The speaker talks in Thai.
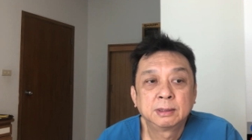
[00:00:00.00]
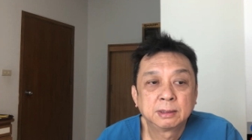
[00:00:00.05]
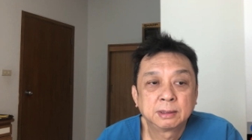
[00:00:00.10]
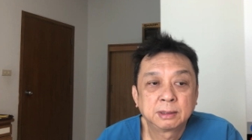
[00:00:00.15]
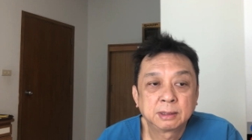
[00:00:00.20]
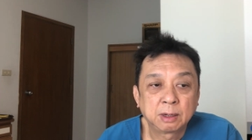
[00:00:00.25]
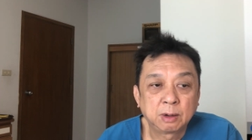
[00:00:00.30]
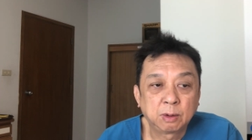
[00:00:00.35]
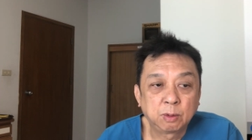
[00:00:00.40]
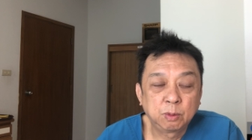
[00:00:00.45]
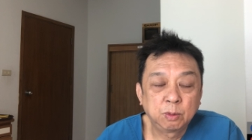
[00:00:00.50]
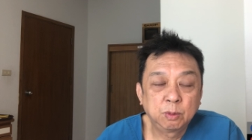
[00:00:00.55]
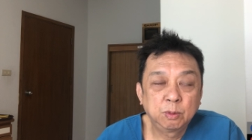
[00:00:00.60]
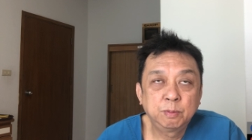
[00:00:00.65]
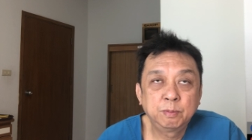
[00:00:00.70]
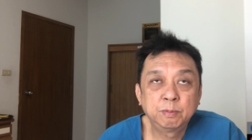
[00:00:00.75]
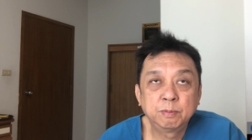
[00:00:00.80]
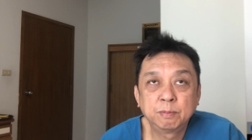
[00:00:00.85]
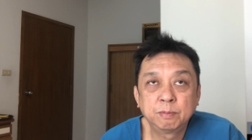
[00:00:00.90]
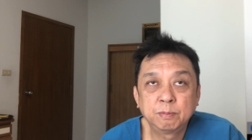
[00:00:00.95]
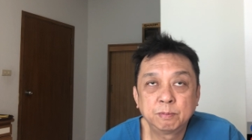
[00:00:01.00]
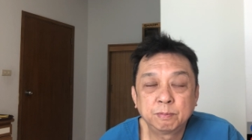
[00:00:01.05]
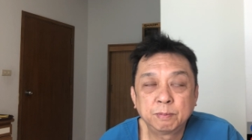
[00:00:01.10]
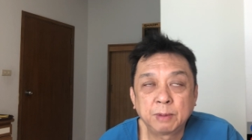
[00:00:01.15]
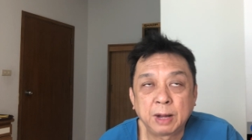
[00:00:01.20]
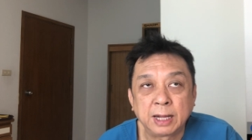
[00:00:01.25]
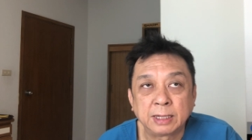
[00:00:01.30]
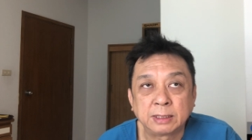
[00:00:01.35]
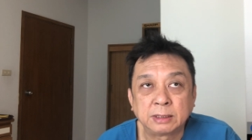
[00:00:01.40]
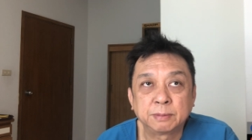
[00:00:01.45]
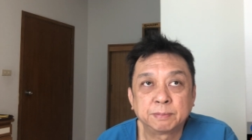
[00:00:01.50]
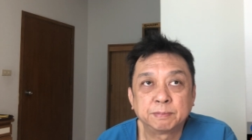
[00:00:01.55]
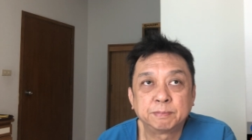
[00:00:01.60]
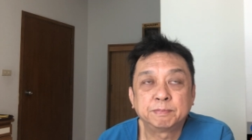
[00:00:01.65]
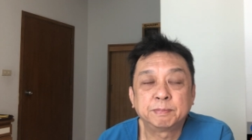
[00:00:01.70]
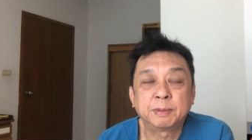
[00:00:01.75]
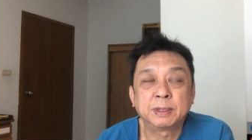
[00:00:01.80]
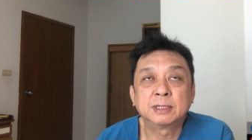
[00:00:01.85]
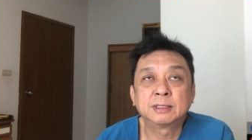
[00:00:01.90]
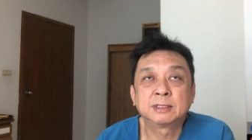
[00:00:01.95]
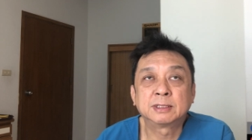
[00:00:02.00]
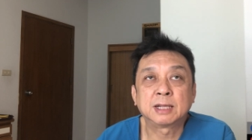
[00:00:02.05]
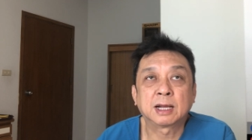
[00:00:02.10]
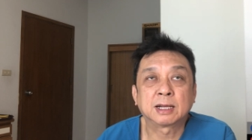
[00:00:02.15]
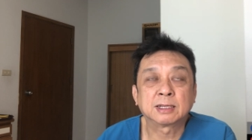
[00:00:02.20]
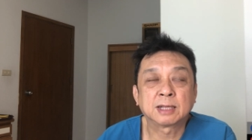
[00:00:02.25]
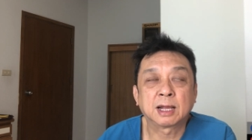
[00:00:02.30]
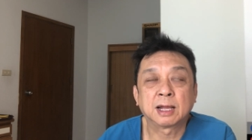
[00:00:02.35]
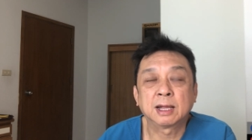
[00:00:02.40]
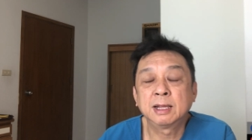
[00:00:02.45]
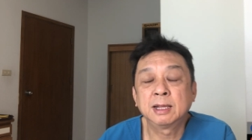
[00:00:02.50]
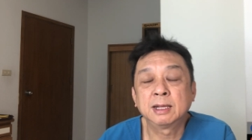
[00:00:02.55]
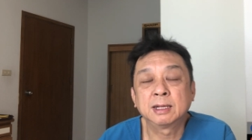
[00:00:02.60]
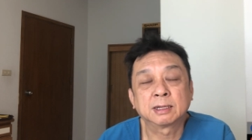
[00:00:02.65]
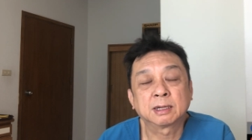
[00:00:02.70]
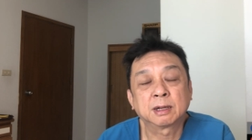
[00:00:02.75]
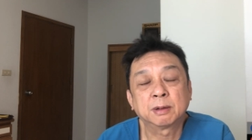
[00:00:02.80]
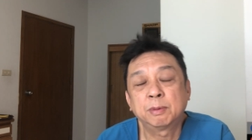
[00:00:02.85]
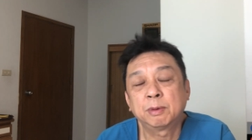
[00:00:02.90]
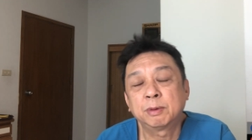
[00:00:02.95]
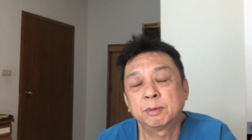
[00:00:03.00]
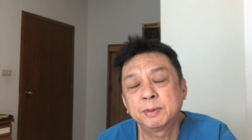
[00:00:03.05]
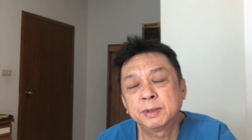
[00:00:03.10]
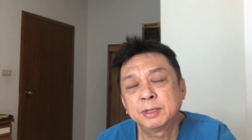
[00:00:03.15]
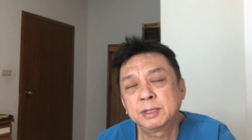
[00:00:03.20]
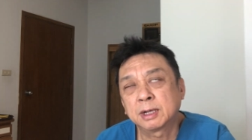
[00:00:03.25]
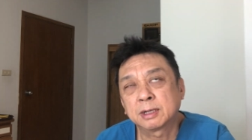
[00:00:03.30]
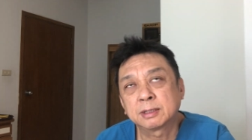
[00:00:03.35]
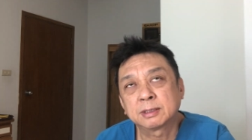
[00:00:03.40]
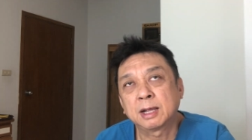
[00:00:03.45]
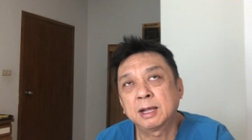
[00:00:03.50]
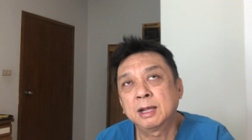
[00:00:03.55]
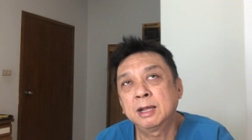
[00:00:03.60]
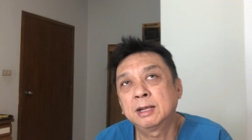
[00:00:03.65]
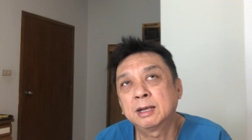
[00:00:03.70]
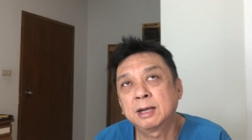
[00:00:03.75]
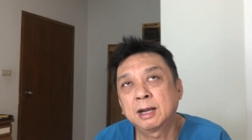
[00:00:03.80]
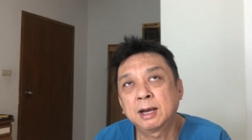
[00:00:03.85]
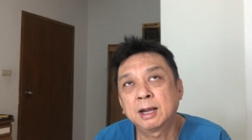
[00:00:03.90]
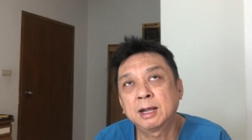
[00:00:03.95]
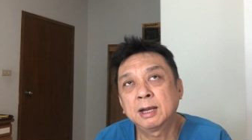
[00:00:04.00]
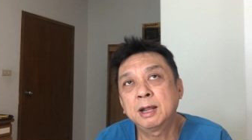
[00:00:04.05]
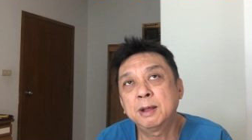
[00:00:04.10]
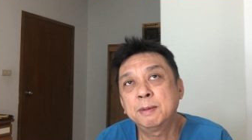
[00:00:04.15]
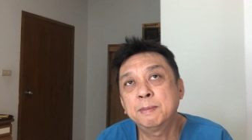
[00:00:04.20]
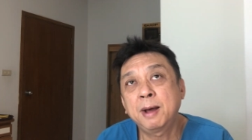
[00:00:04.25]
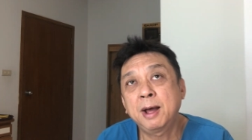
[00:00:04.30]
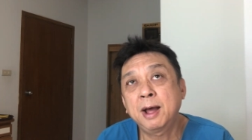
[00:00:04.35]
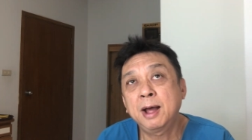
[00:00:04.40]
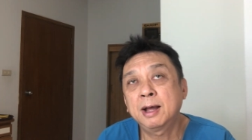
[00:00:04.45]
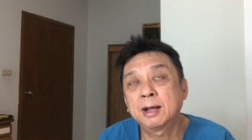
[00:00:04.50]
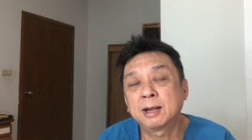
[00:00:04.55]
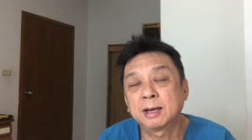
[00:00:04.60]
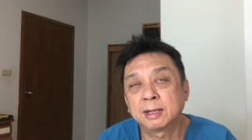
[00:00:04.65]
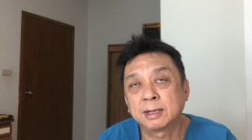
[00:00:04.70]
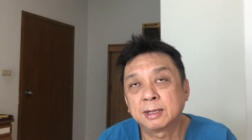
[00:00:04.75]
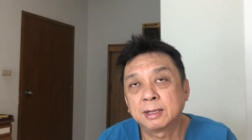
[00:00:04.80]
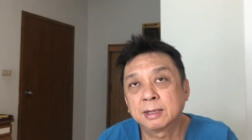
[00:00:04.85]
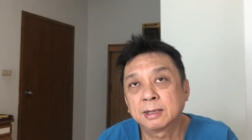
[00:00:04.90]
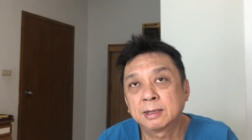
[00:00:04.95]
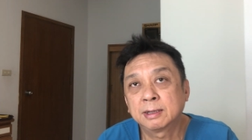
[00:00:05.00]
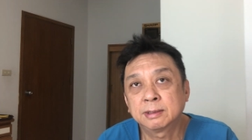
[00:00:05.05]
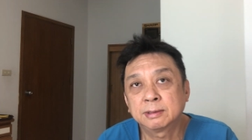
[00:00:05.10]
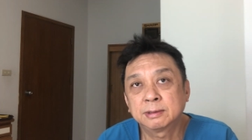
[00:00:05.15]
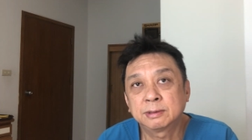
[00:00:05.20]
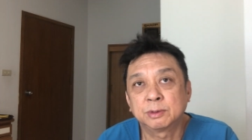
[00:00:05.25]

เขาอาจจะเป็นจากสาเหตุ เขาบอกว่าเป็นจากสาเหตุอะไรได้บ้างอะไรเงี้ยก็